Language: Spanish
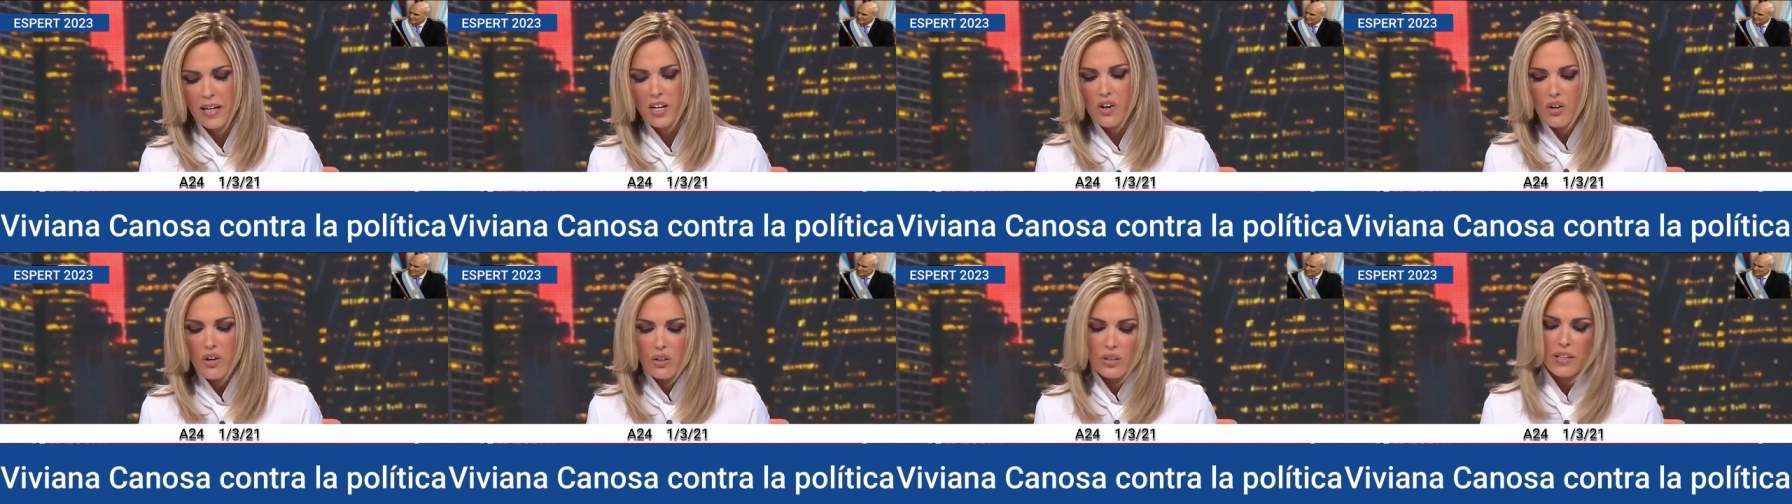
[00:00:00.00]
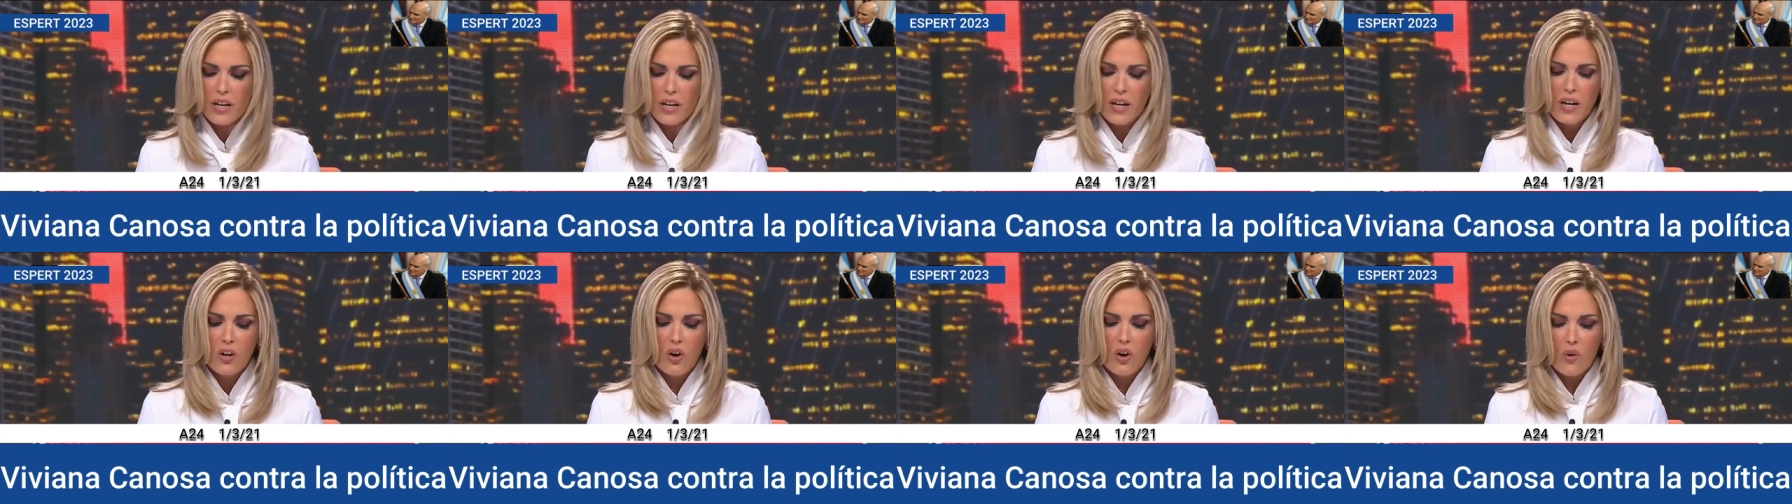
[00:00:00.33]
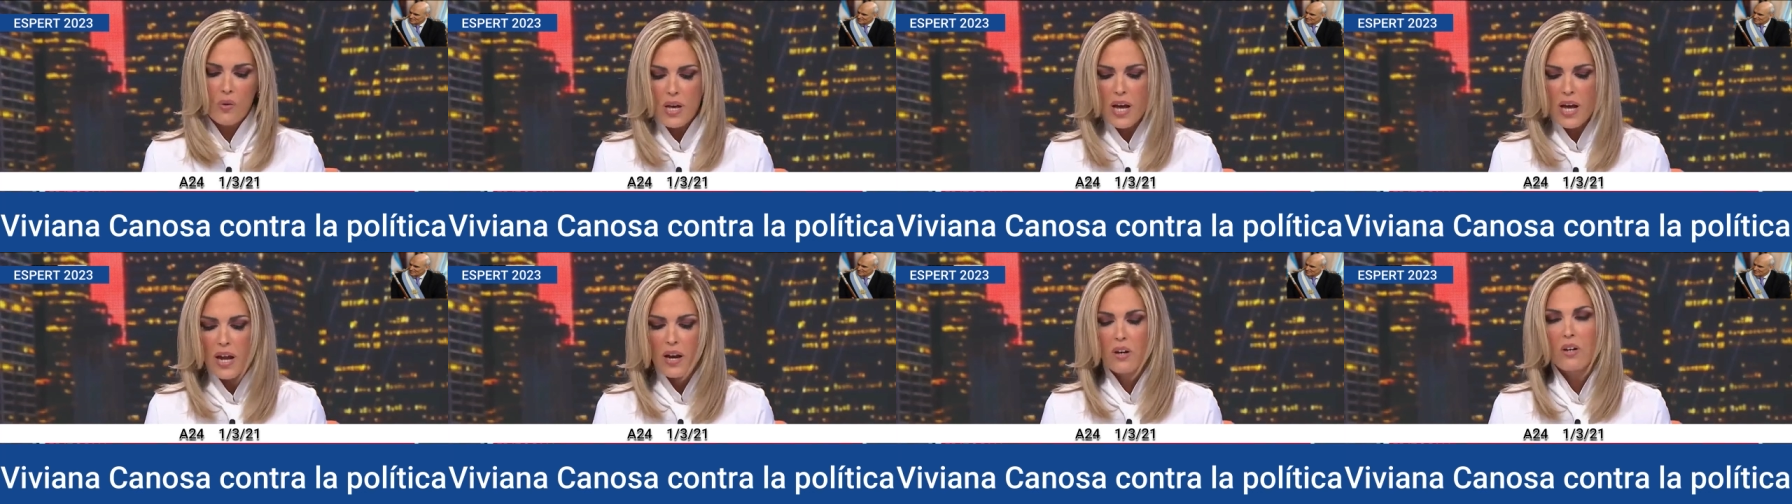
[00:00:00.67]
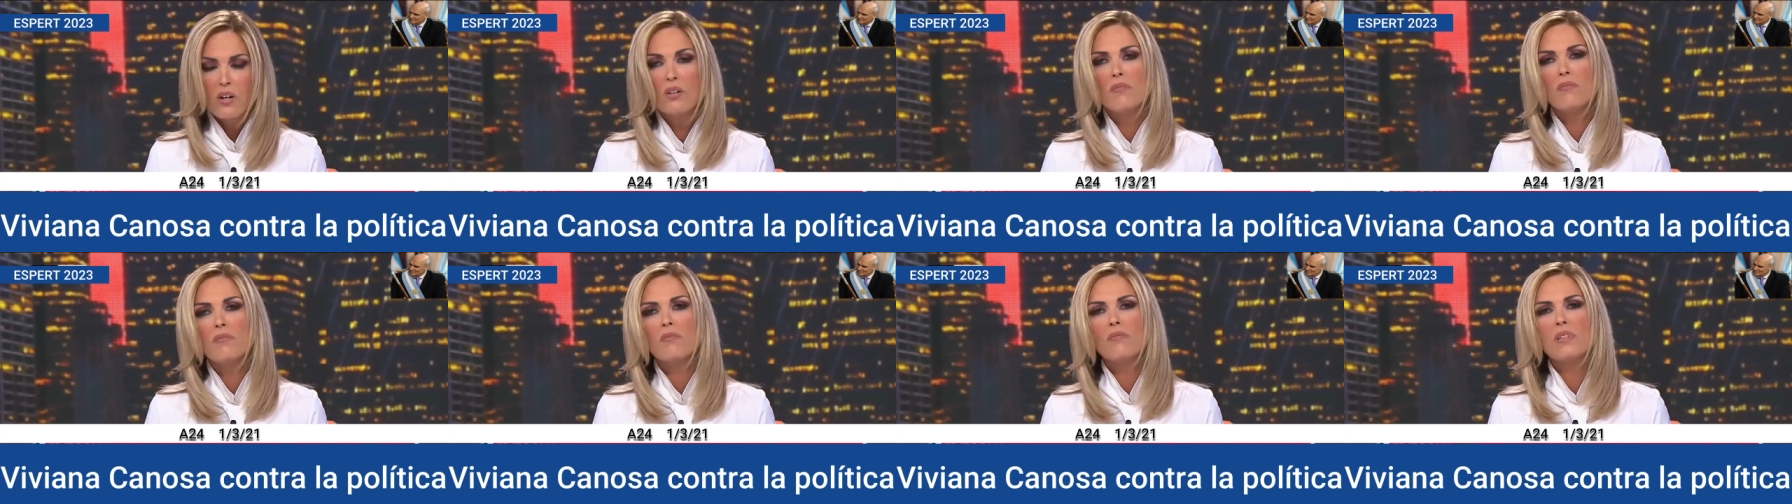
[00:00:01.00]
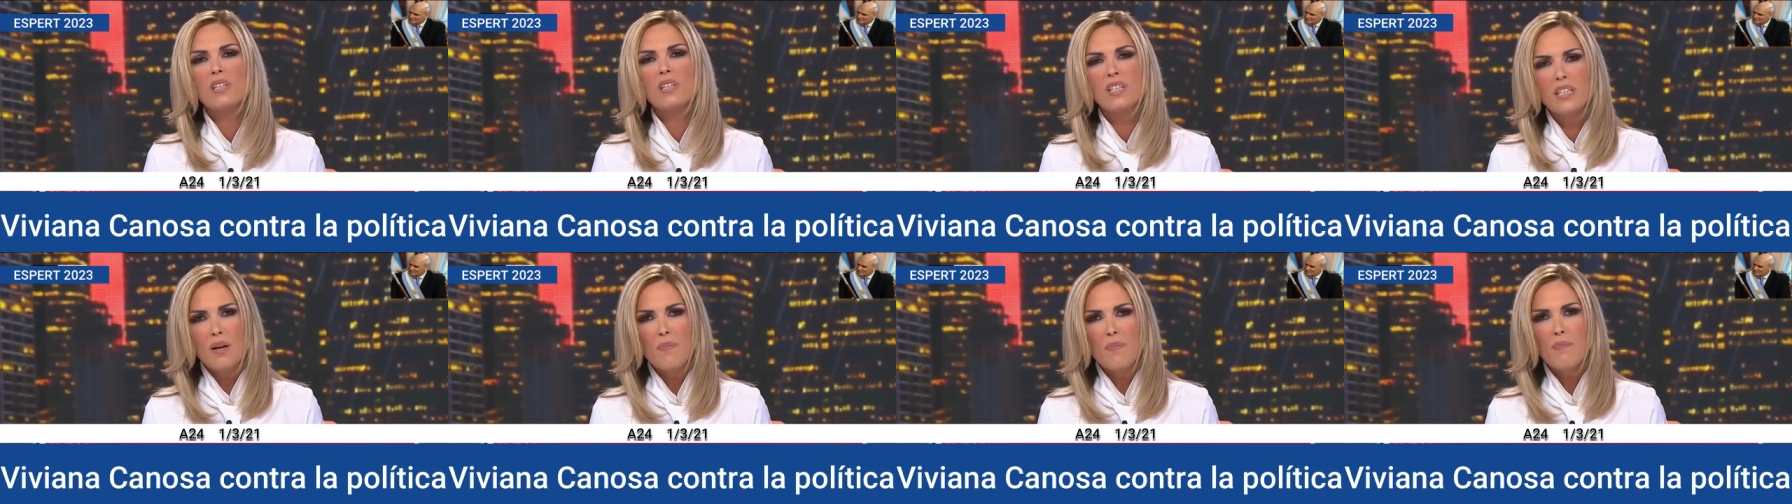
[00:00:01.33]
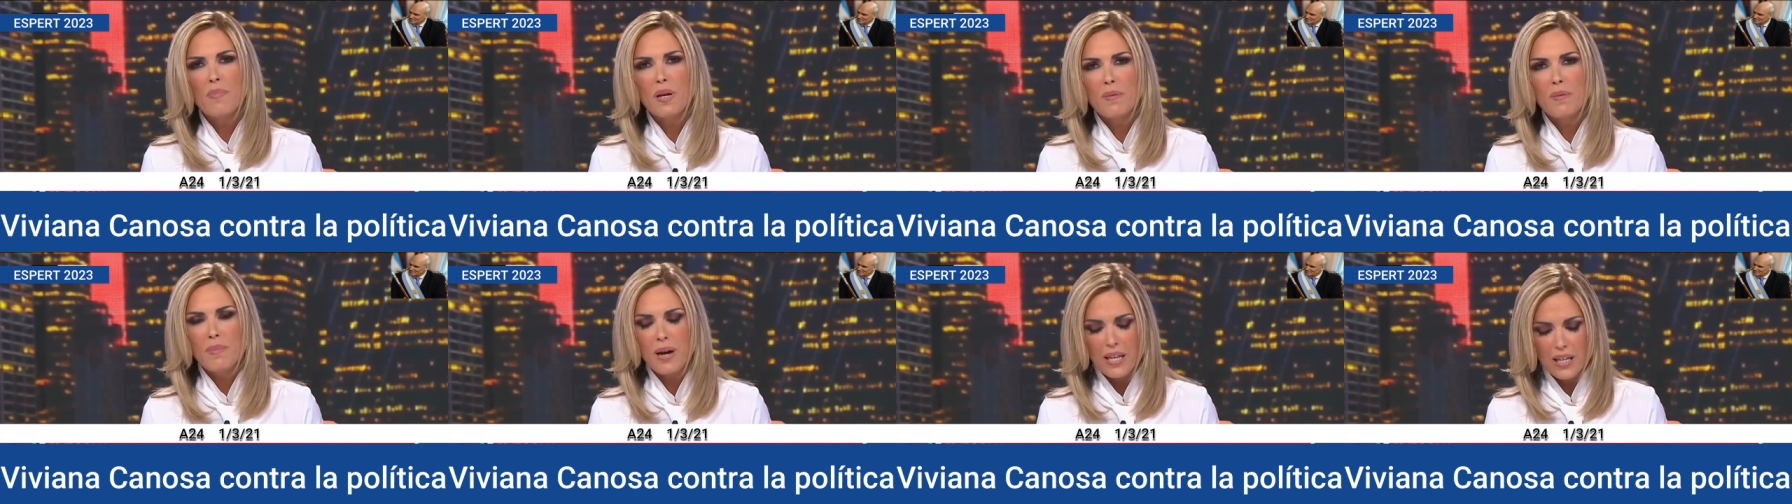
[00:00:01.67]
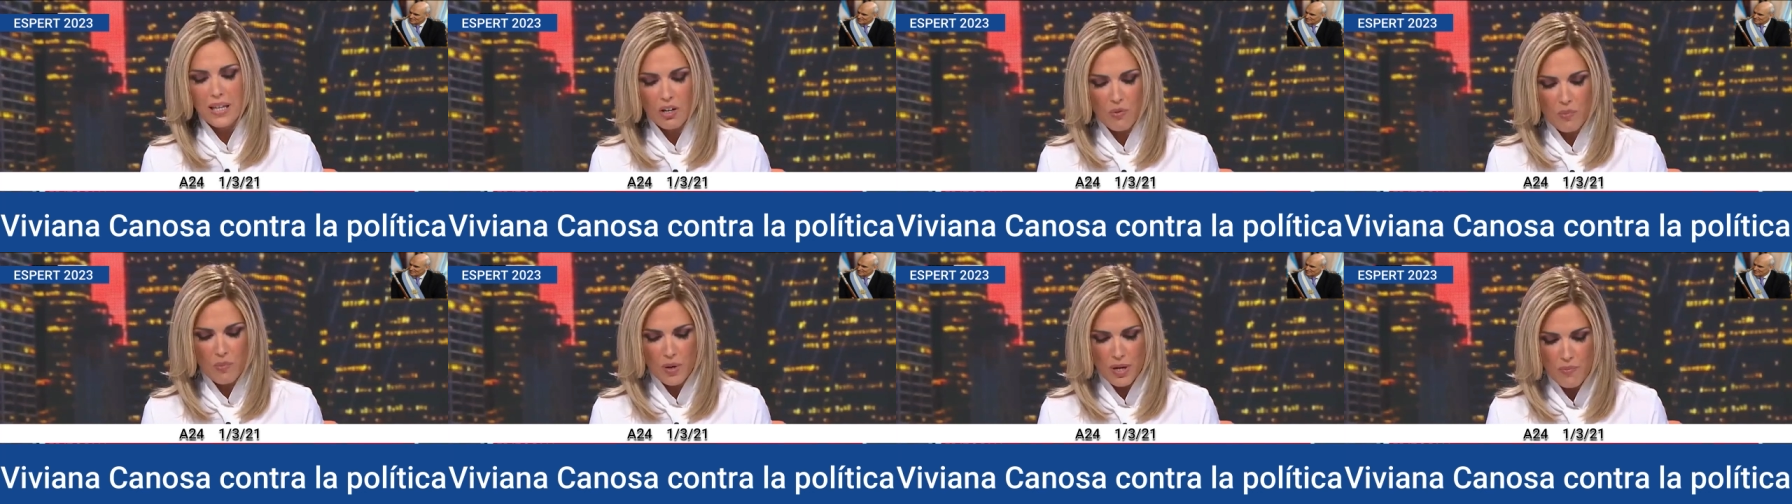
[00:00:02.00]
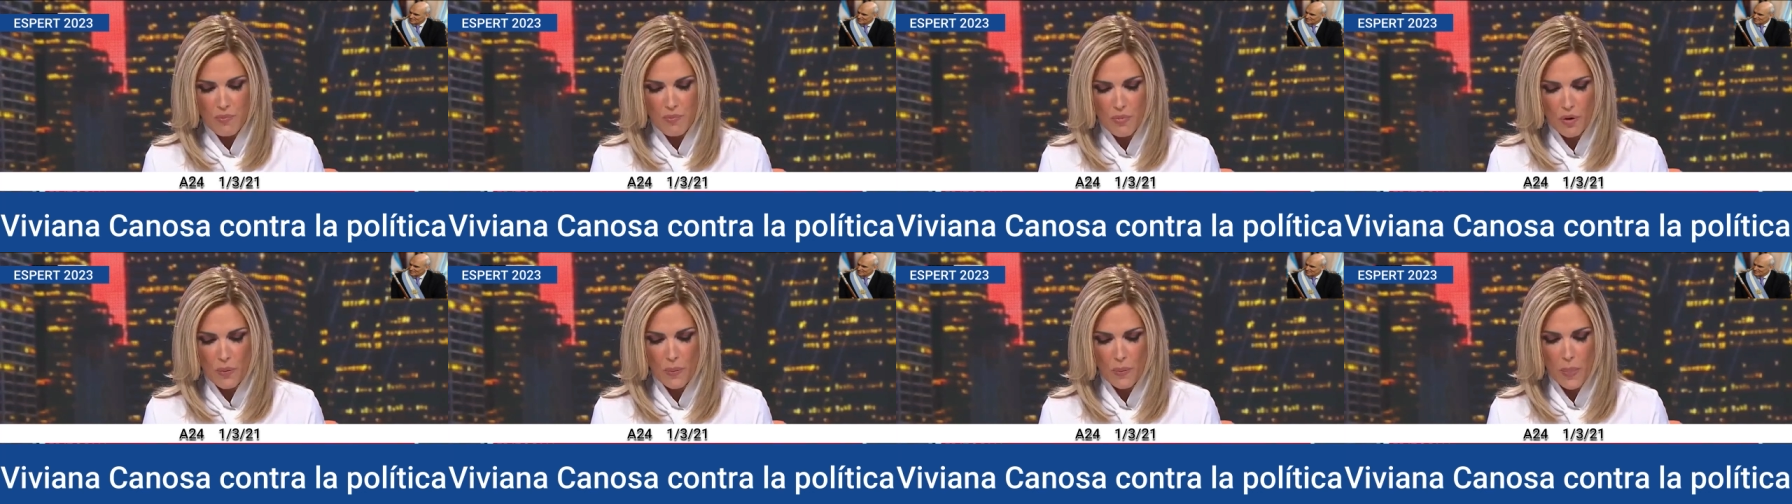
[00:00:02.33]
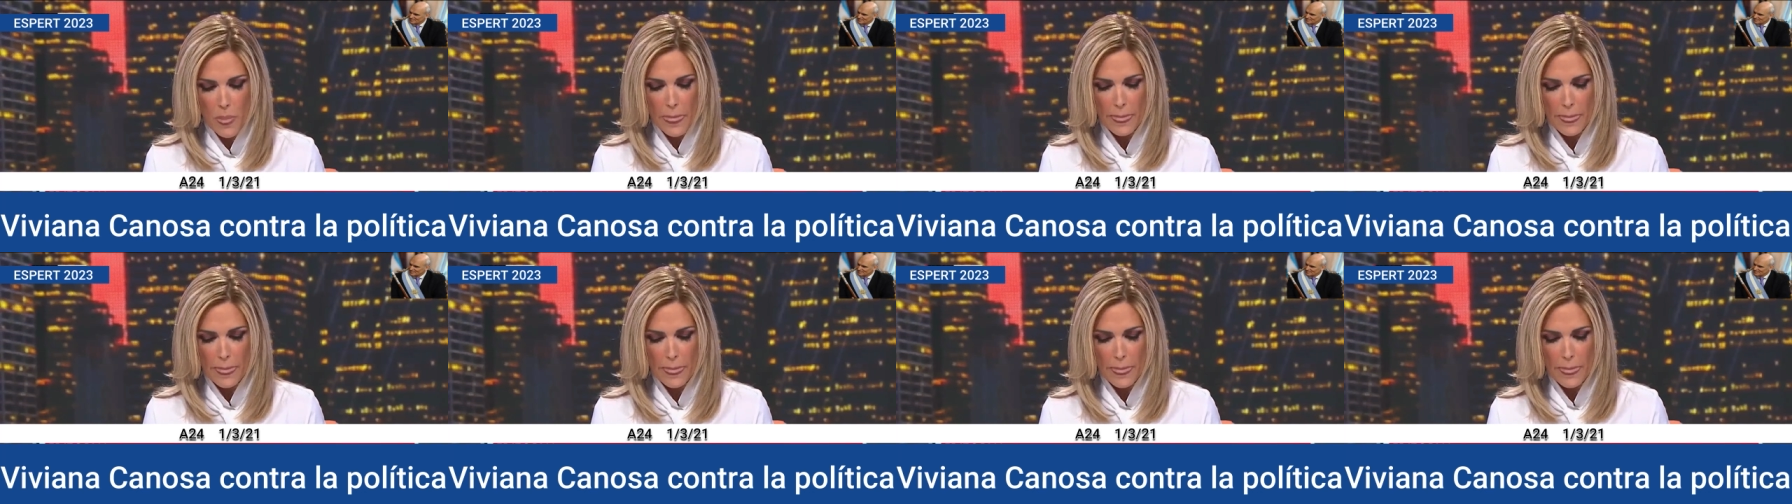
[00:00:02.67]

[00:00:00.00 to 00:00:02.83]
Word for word: en contra del gobierno, siempre más de lo mismo.